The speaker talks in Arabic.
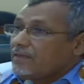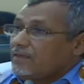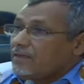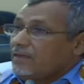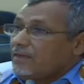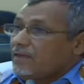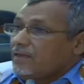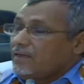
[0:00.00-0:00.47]

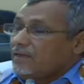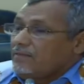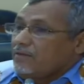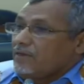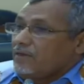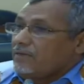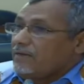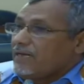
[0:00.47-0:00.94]

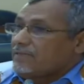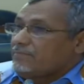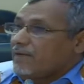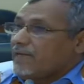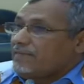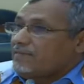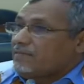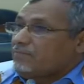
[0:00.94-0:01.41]
الدوله بعد
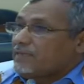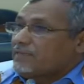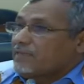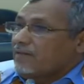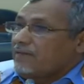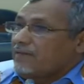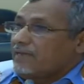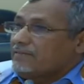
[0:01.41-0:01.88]
ما هي
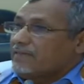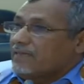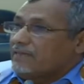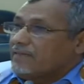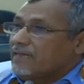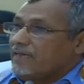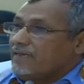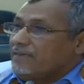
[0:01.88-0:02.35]
تنبدقه ولا هي
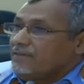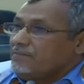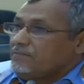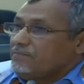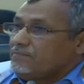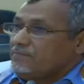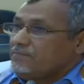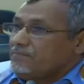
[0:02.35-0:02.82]
الطينطان
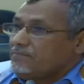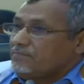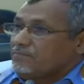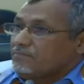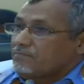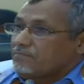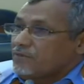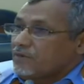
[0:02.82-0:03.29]

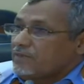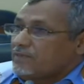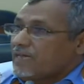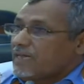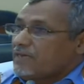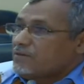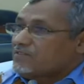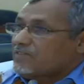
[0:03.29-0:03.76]

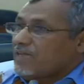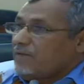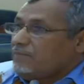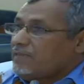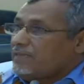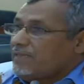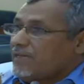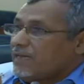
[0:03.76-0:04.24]
موريتانا وسع
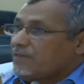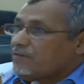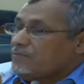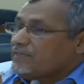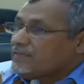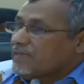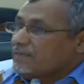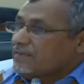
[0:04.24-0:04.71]
من ذاك
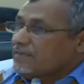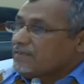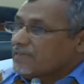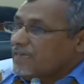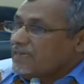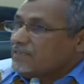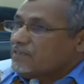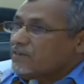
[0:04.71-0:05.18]
وما زالت
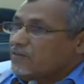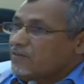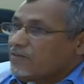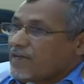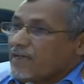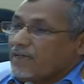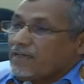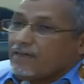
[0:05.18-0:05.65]
عطاشة
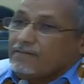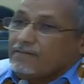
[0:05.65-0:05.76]
وفراقة